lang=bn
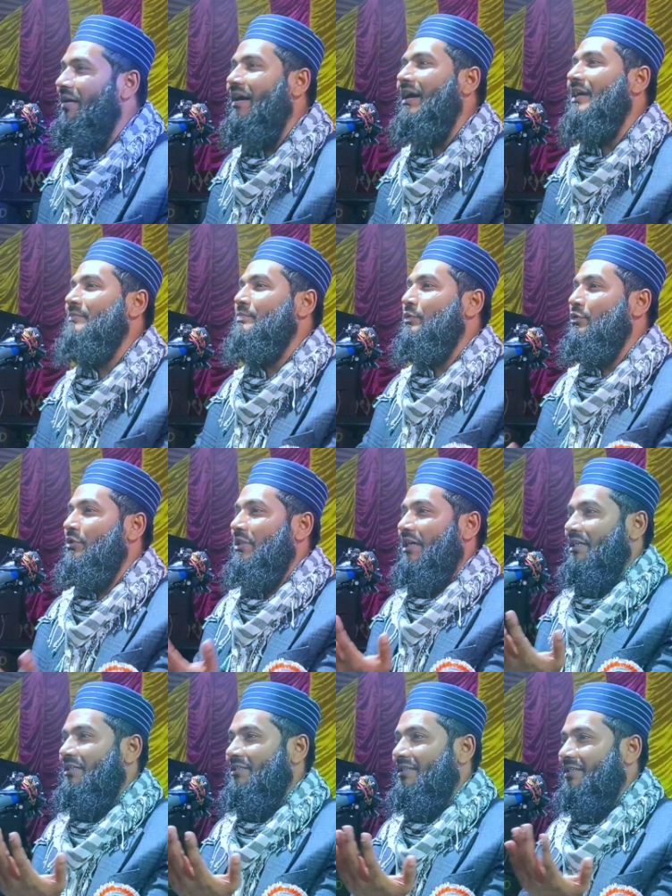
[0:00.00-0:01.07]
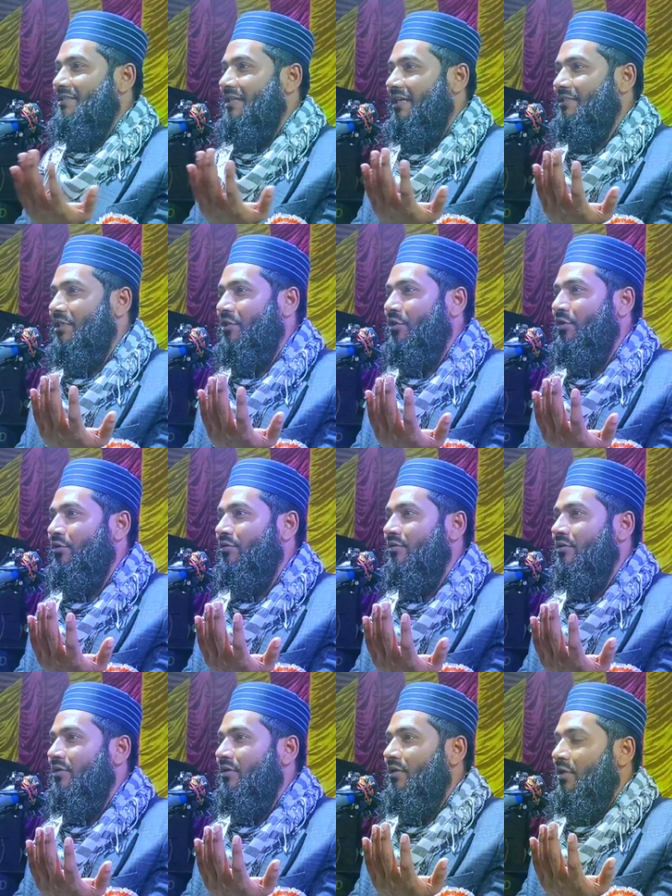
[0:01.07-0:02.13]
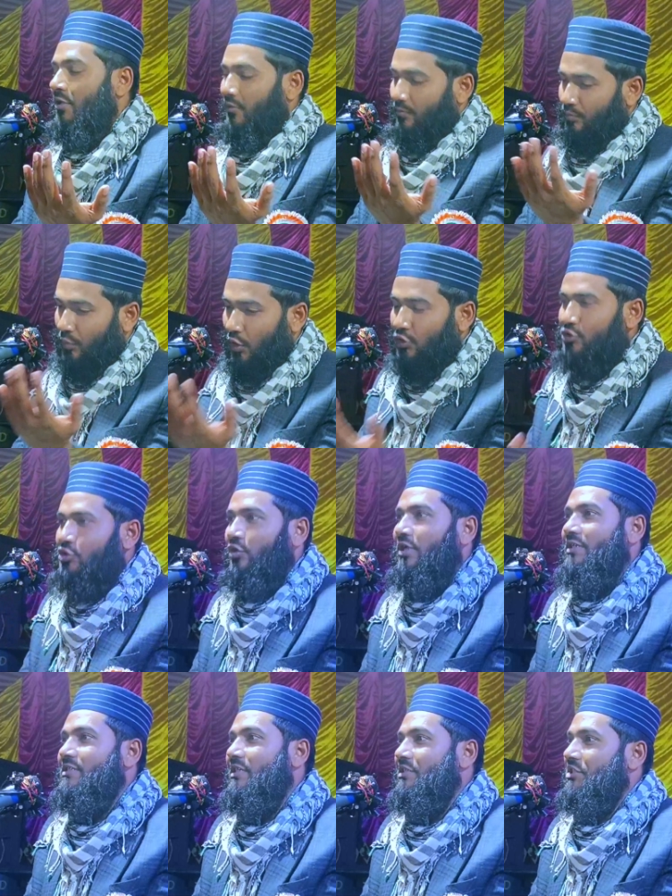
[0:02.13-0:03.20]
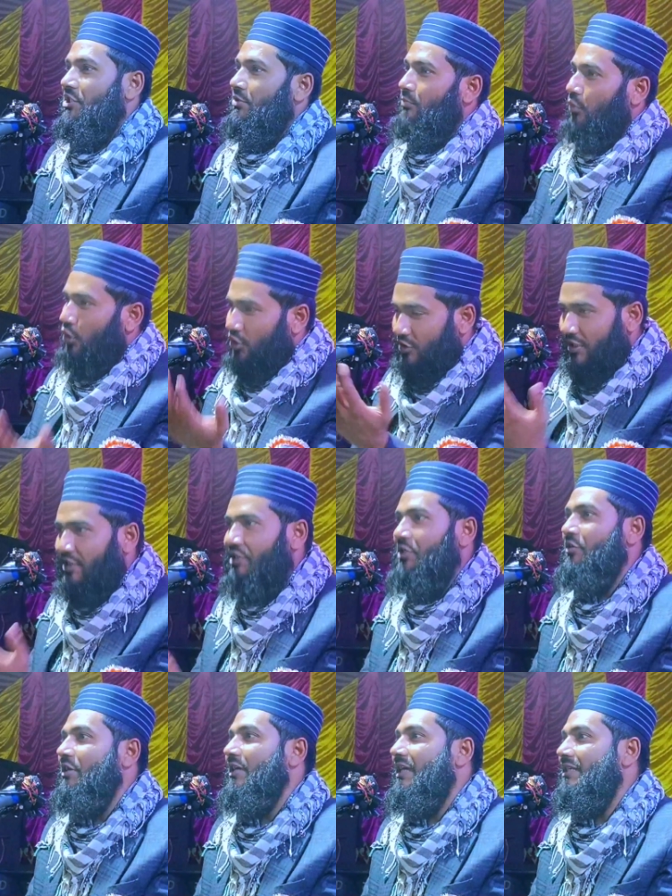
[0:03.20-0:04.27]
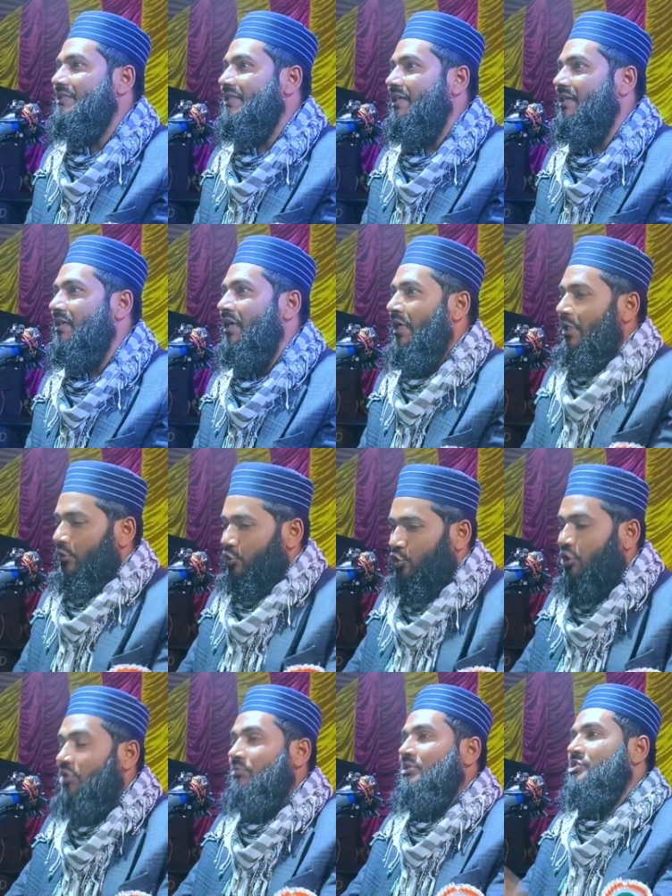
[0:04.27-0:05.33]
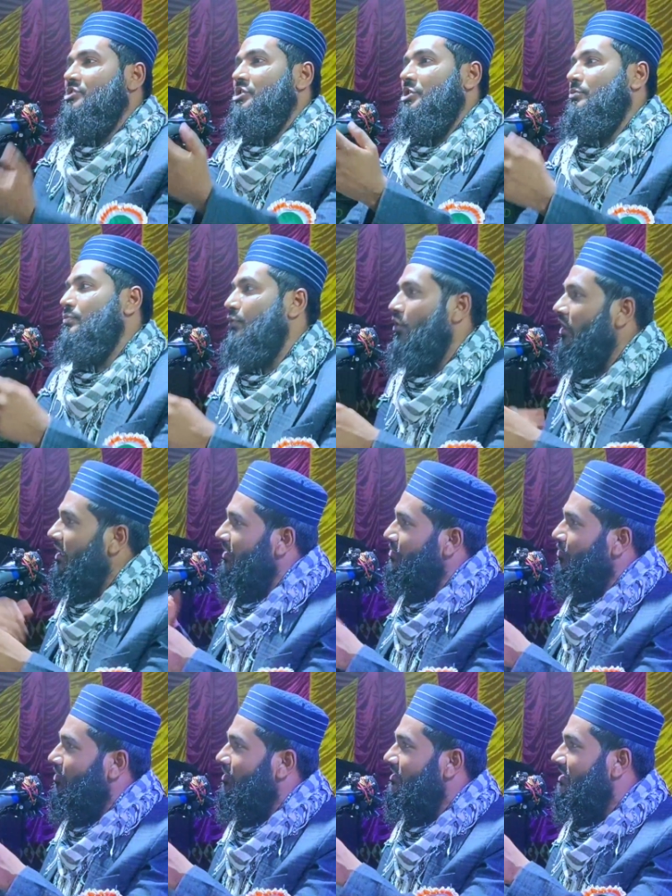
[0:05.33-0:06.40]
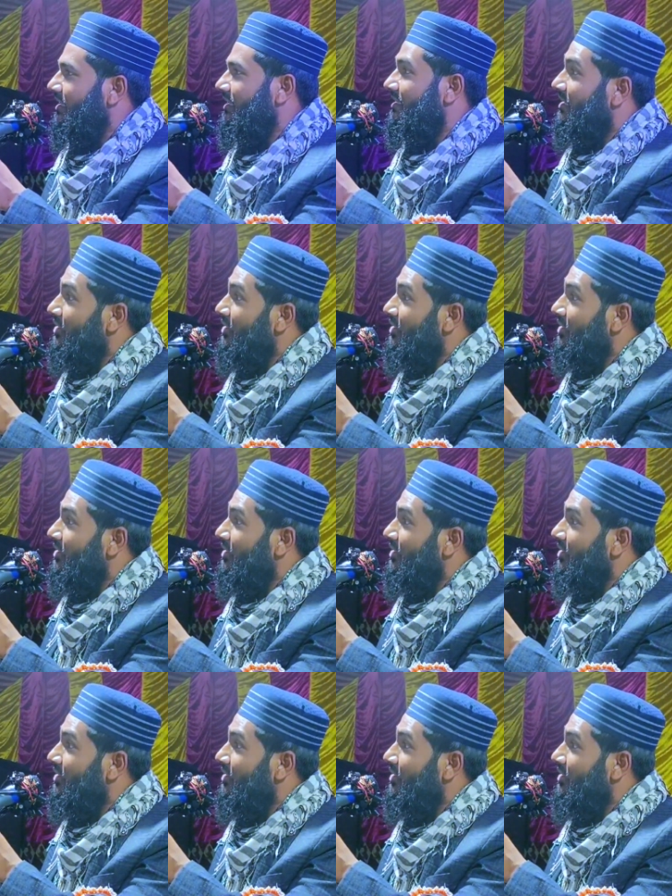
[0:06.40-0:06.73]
সবাই ফুলদানি দিয়ে সাজানো বউ চলে এসেছে বর রেডি হয়ে আছে দই মিষ্টির ফোয়ারা চলছে